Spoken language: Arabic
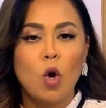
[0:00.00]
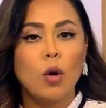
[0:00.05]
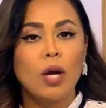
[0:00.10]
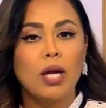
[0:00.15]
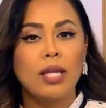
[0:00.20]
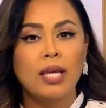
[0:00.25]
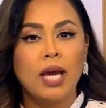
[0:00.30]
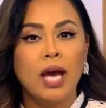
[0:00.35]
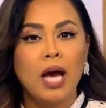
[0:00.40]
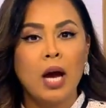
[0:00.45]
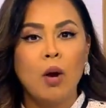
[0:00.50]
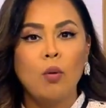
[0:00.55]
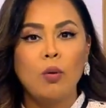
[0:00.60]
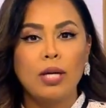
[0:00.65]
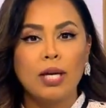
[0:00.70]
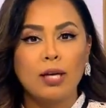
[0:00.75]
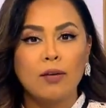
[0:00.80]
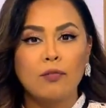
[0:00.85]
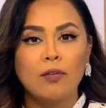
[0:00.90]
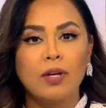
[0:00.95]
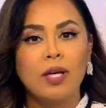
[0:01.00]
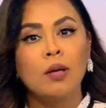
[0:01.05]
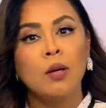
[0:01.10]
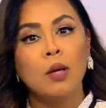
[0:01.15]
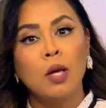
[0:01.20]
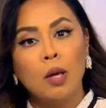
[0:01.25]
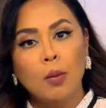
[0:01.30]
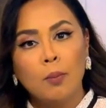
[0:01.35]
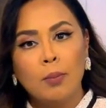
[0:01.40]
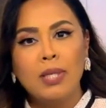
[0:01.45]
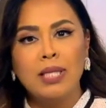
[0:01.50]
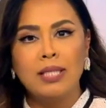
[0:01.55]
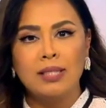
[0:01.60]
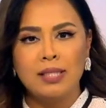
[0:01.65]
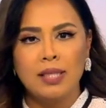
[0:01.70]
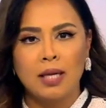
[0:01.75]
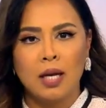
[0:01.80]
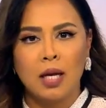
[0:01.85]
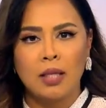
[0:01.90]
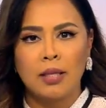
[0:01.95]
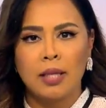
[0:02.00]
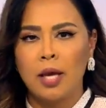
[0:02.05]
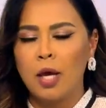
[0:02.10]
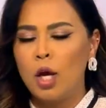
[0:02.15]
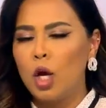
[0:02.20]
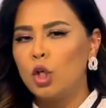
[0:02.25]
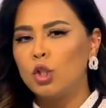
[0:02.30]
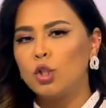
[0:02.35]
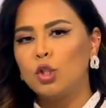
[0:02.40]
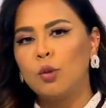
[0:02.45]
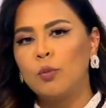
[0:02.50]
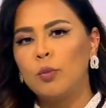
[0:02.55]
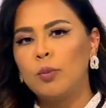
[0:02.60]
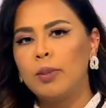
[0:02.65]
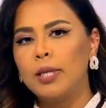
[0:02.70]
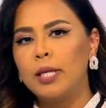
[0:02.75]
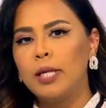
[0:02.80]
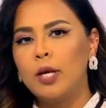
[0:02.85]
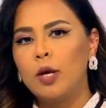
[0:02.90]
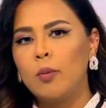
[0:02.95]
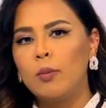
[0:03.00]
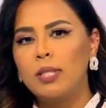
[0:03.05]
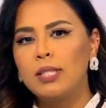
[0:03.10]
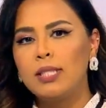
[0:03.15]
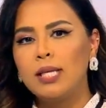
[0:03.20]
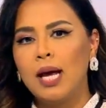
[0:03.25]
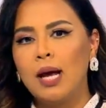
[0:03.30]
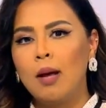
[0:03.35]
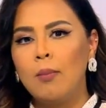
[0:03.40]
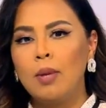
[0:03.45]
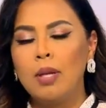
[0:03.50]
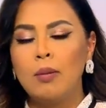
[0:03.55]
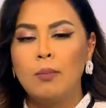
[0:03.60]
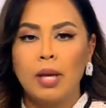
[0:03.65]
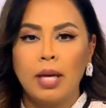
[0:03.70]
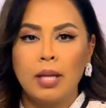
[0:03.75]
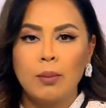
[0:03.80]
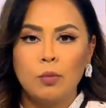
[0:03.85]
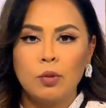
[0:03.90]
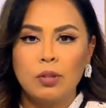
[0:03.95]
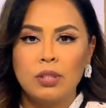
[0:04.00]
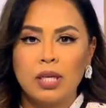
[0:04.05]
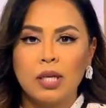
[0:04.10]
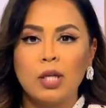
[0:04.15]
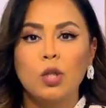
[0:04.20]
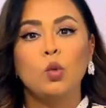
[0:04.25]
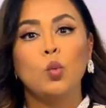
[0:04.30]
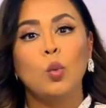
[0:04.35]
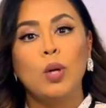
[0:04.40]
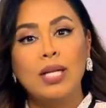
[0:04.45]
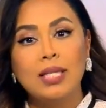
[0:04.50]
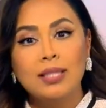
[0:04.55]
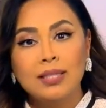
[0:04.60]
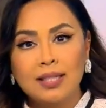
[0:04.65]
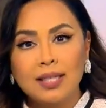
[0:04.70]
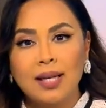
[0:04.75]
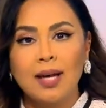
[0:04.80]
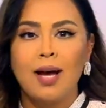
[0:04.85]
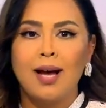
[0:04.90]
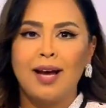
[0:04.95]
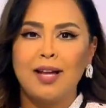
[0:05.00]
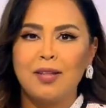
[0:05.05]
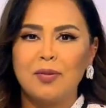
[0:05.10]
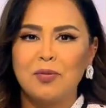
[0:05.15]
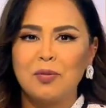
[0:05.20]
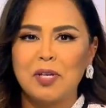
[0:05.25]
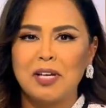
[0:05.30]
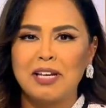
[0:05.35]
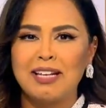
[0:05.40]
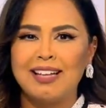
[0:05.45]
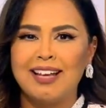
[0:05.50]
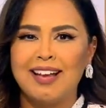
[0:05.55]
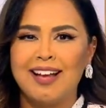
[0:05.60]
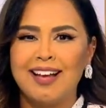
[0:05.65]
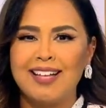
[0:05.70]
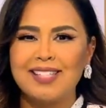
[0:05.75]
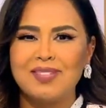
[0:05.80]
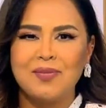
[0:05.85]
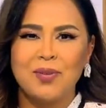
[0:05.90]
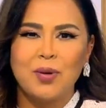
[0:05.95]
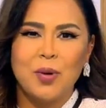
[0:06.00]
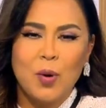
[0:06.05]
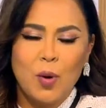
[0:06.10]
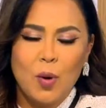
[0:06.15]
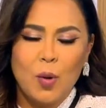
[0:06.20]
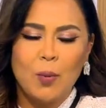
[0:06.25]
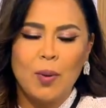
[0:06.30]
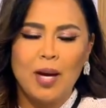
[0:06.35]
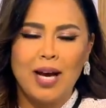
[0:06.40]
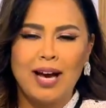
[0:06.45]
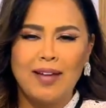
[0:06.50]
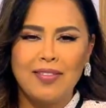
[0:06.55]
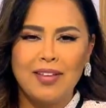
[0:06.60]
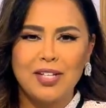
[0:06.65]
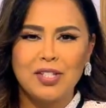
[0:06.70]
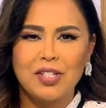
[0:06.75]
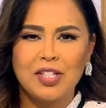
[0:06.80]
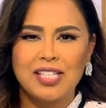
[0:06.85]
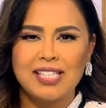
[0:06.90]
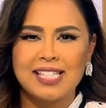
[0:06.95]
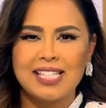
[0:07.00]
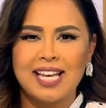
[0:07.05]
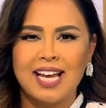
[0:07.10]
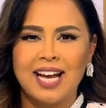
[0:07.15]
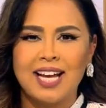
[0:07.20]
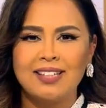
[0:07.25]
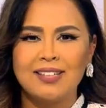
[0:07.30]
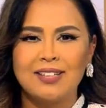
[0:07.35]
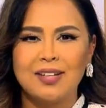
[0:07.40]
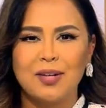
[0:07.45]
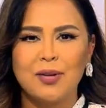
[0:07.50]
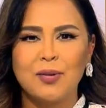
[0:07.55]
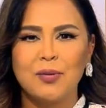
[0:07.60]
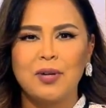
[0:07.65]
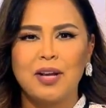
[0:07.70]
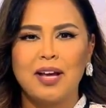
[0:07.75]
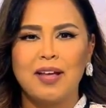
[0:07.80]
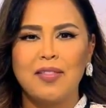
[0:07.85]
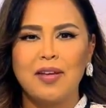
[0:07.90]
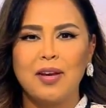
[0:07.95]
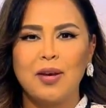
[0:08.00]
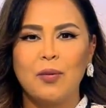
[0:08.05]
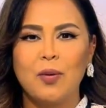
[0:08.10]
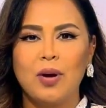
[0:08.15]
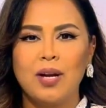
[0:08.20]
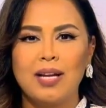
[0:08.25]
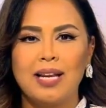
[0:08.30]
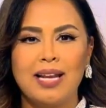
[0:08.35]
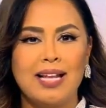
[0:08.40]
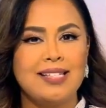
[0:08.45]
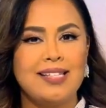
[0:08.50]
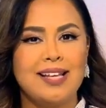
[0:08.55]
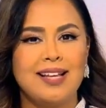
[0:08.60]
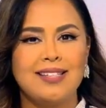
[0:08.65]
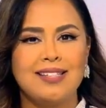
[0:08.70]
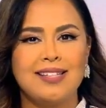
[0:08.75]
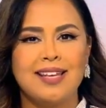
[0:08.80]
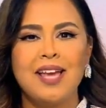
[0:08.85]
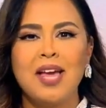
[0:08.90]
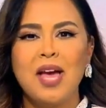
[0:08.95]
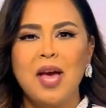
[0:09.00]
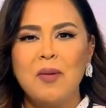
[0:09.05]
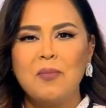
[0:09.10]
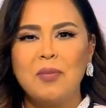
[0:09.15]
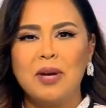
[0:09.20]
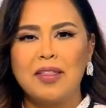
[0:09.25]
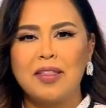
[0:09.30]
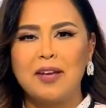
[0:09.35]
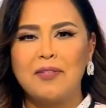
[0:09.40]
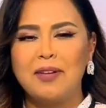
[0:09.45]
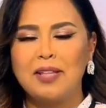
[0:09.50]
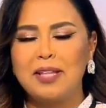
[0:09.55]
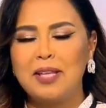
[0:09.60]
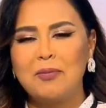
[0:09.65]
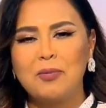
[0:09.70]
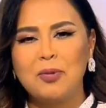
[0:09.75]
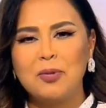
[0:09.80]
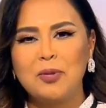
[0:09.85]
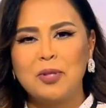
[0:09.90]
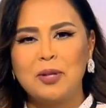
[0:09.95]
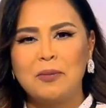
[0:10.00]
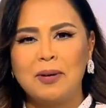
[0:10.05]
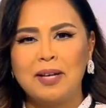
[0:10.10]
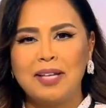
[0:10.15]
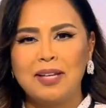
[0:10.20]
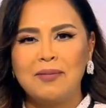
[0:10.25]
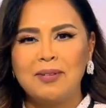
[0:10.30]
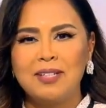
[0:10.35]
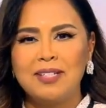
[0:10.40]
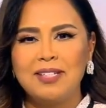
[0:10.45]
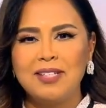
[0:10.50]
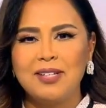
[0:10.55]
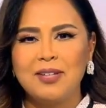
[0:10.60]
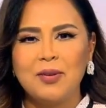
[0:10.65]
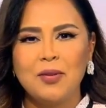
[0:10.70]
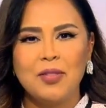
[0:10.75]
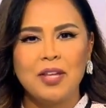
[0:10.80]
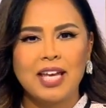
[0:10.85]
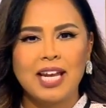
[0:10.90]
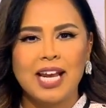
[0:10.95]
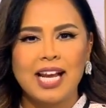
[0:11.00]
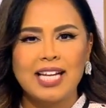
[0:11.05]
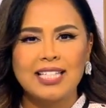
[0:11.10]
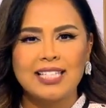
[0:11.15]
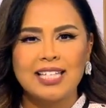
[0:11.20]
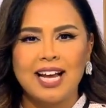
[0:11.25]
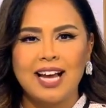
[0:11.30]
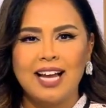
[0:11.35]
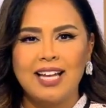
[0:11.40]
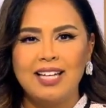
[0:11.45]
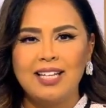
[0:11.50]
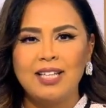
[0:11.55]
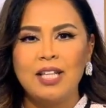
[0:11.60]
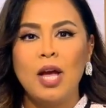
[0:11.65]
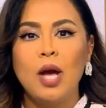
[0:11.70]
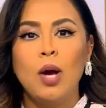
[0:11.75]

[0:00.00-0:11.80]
وقاعد يحاول يخفيه من انتقاده شلون ممكن اليوم نتعامل مع المنتقد والانتقاد بشكل خاص مع هذه الشخصيات راح يكون هذا حوارنا الأساسي مع ضيفتنا الموجودة معنا بالاستديو ذكريات خالد